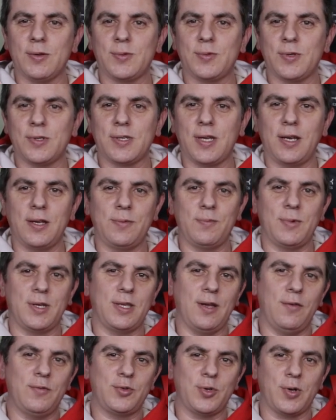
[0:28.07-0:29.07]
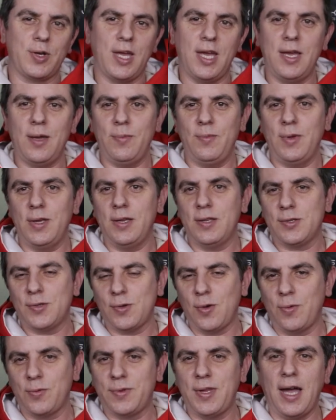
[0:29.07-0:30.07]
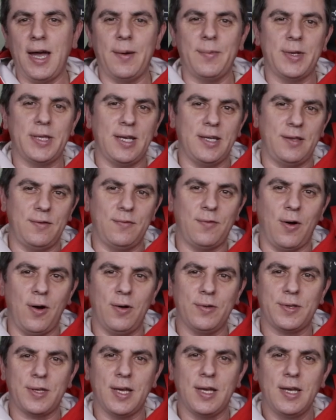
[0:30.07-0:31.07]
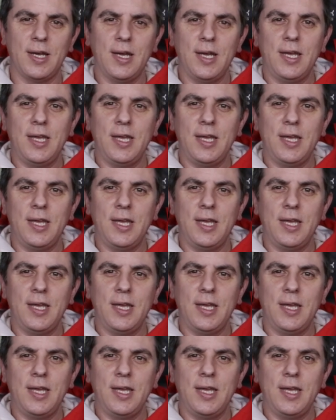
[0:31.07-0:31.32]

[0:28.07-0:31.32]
as pessoas querendo mandar o videogame, soldar, mandar de volta,